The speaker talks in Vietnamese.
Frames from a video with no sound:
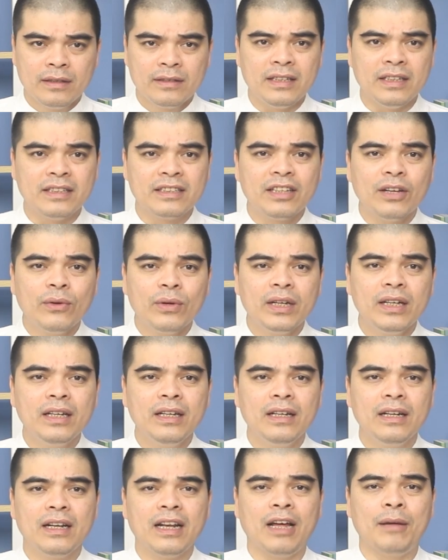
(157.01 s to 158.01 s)
Chỉ sau
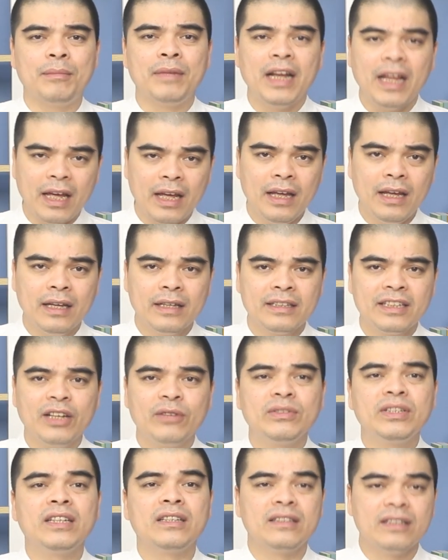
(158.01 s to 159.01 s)
khi làm lễ
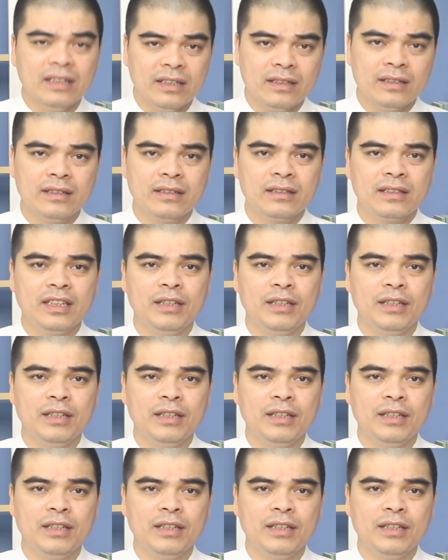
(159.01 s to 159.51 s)
theo trình tự